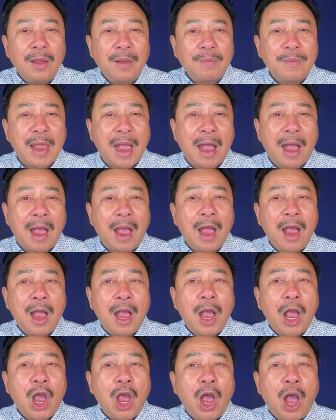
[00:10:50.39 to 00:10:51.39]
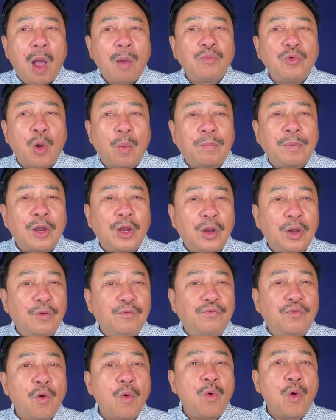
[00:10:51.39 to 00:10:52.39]
và ông Lục là người
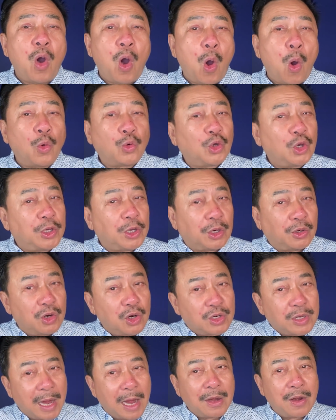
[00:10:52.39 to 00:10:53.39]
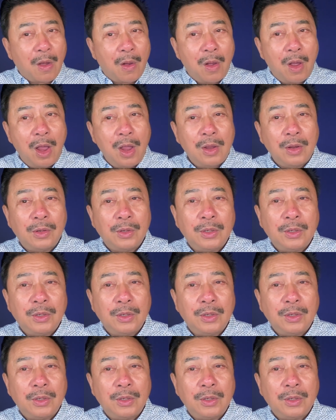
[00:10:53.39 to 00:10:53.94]
phù hộ cho những đứa trẻ đó.